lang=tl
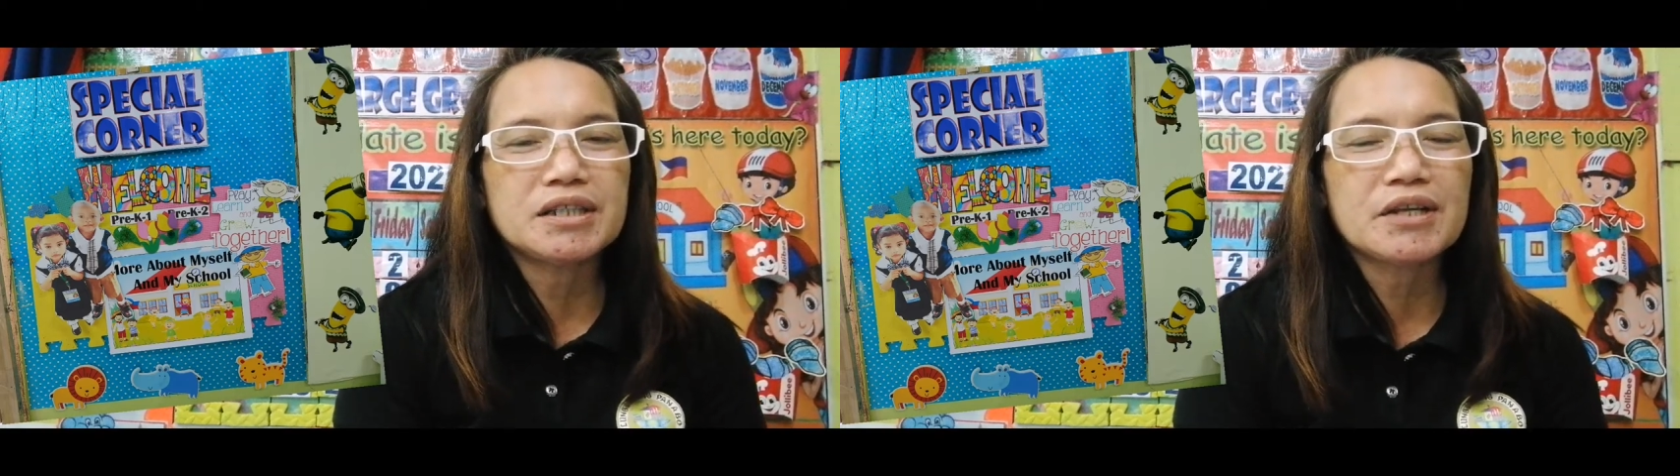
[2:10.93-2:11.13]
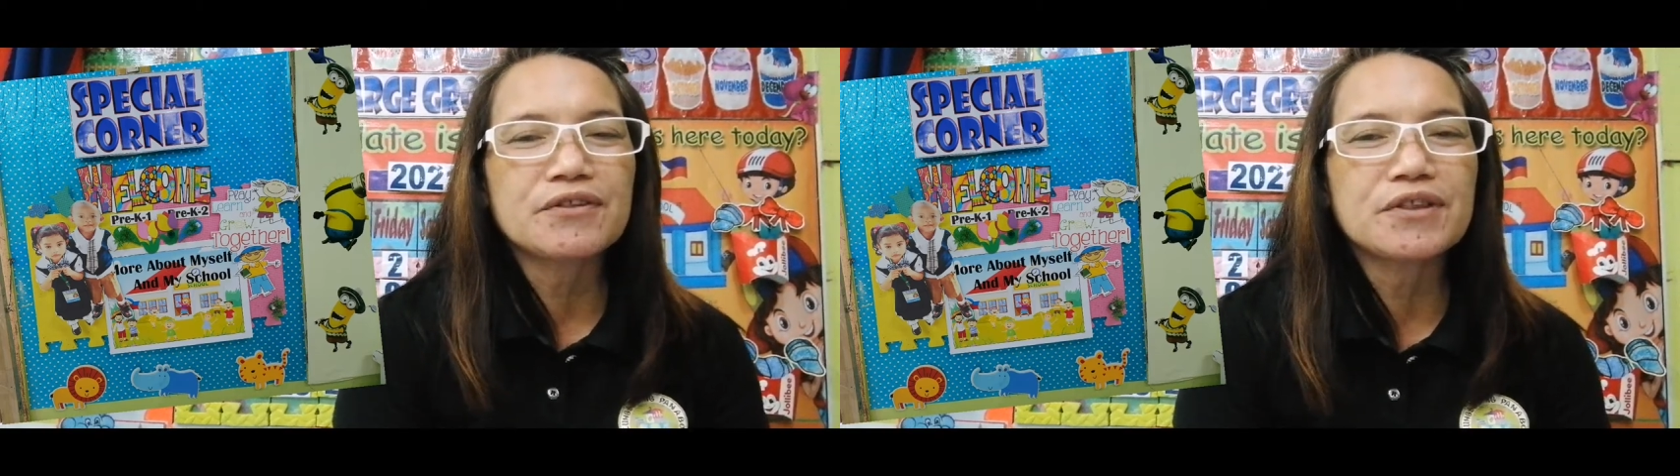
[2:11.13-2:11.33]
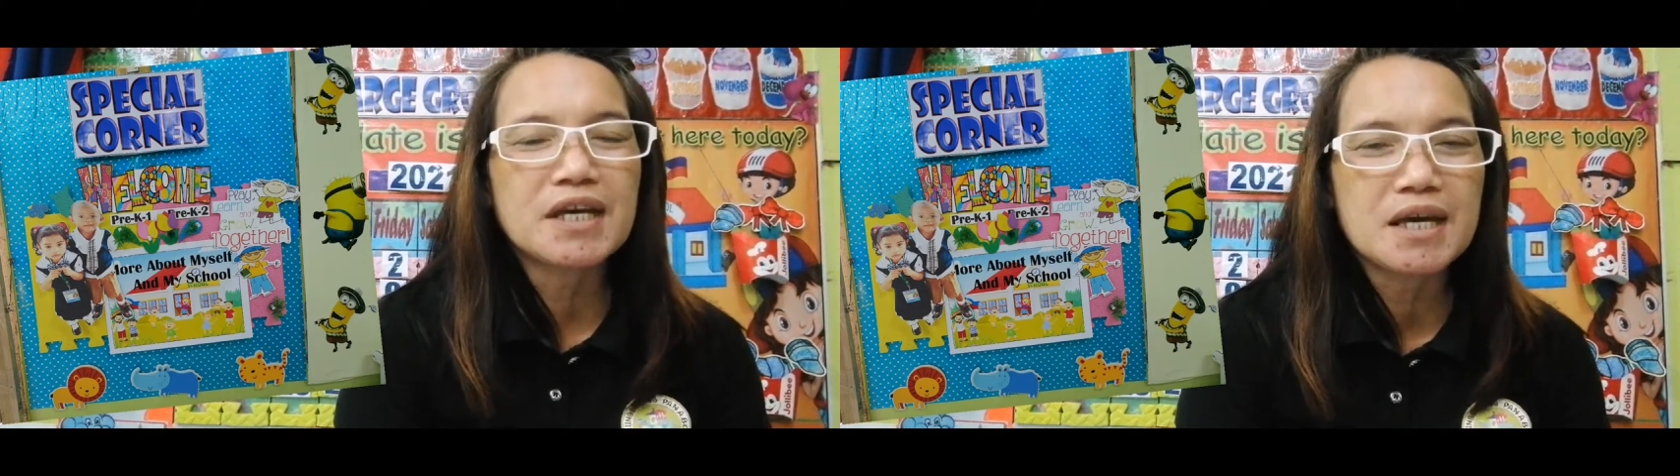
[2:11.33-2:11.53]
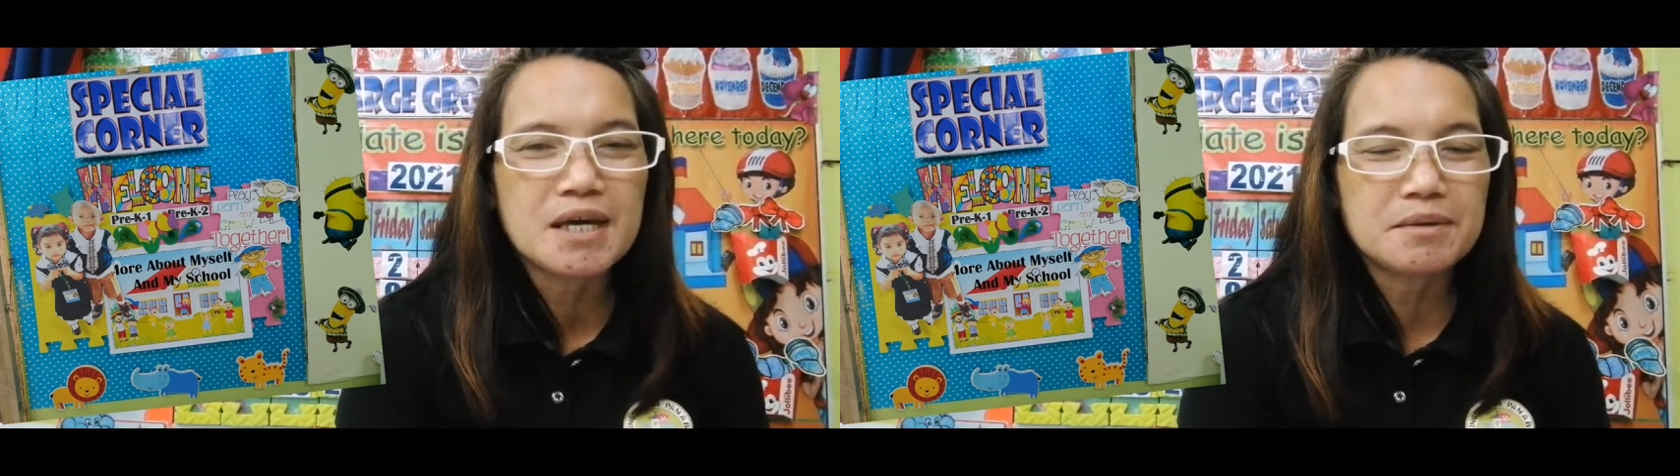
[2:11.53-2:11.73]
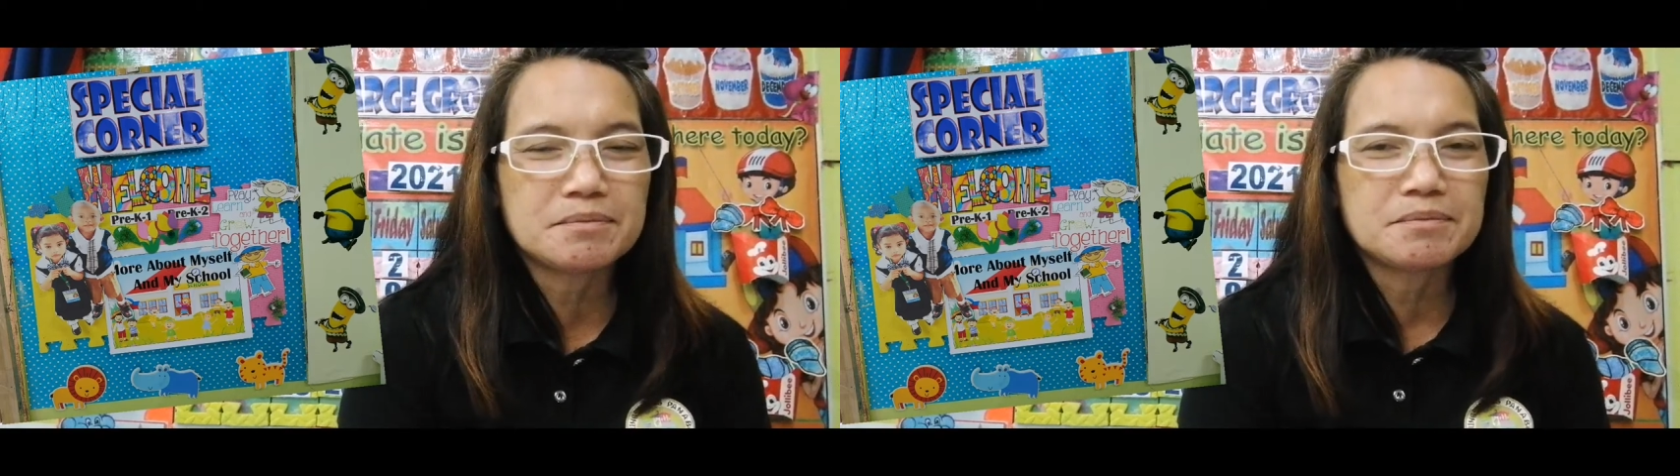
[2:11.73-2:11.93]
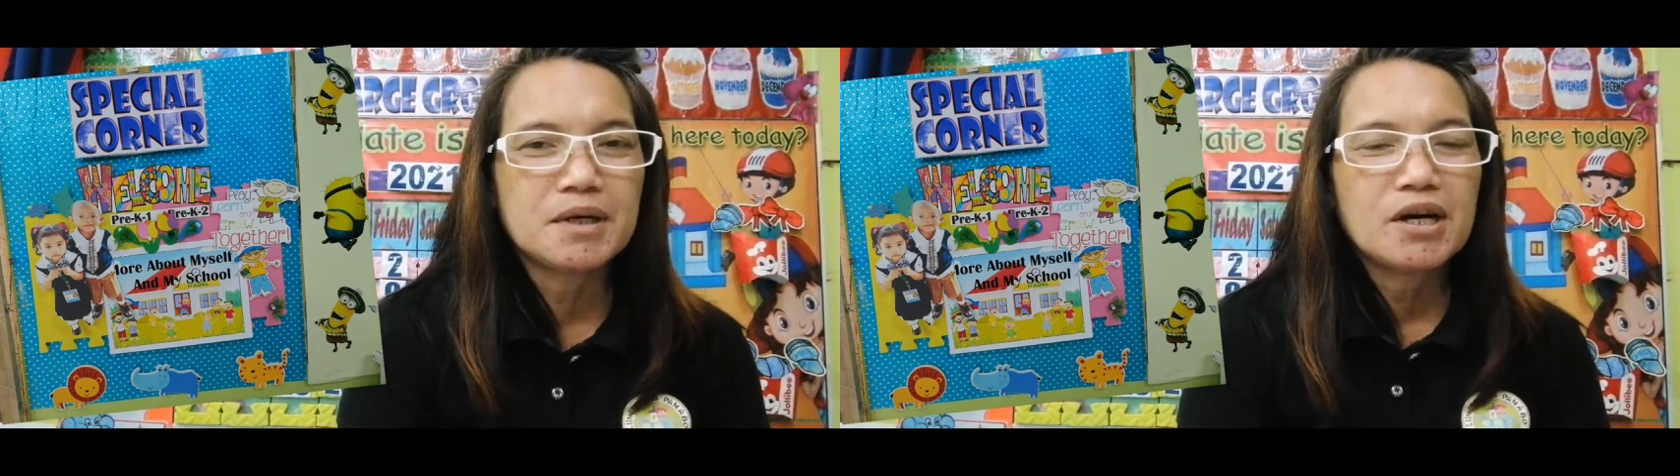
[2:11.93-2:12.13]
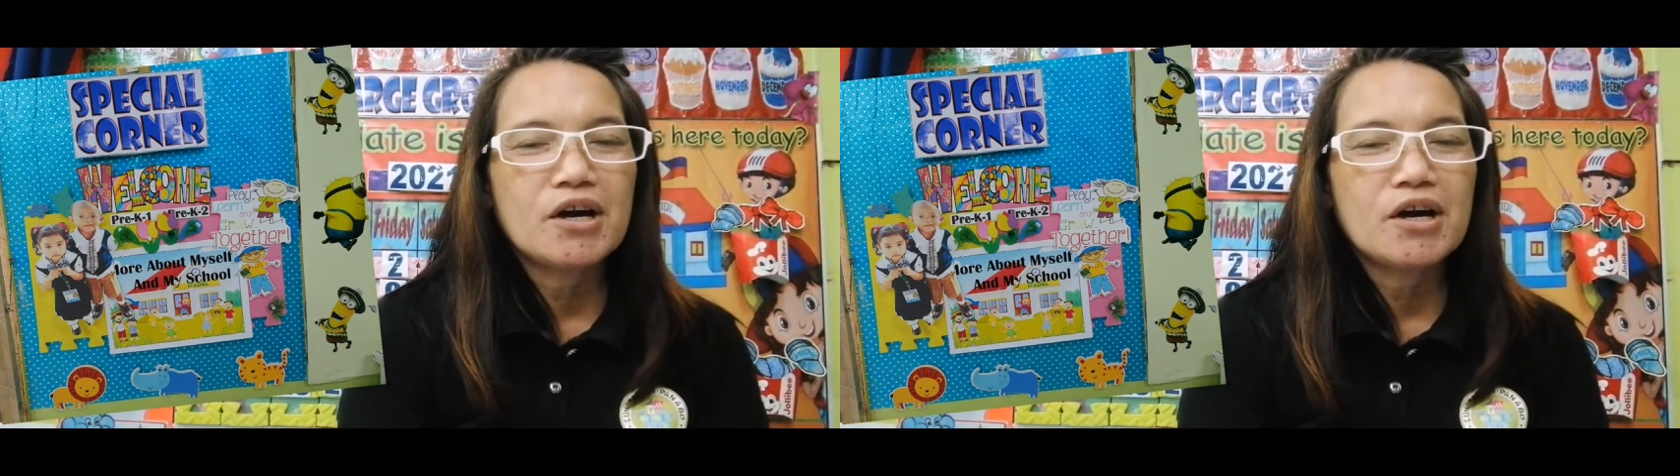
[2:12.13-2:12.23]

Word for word: the theme